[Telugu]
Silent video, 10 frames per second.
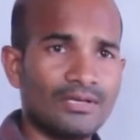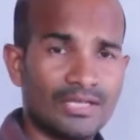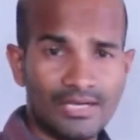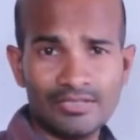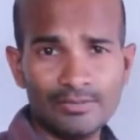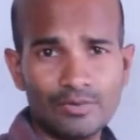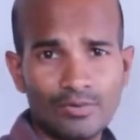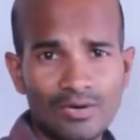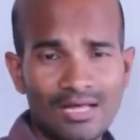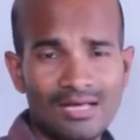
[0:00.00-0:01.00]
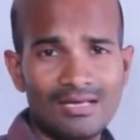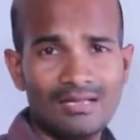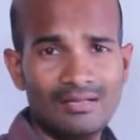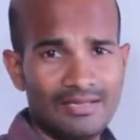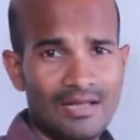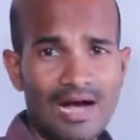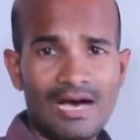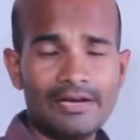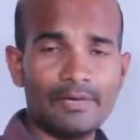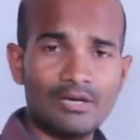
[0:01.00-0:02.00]
నిరంతరము కూడా ఈ
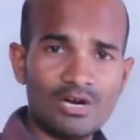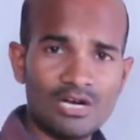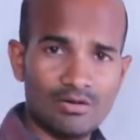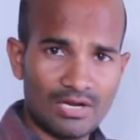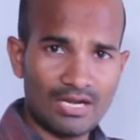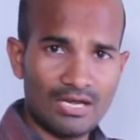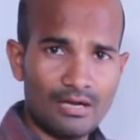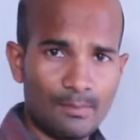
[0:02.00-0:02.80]
ఆహార అలవాట్ల వలన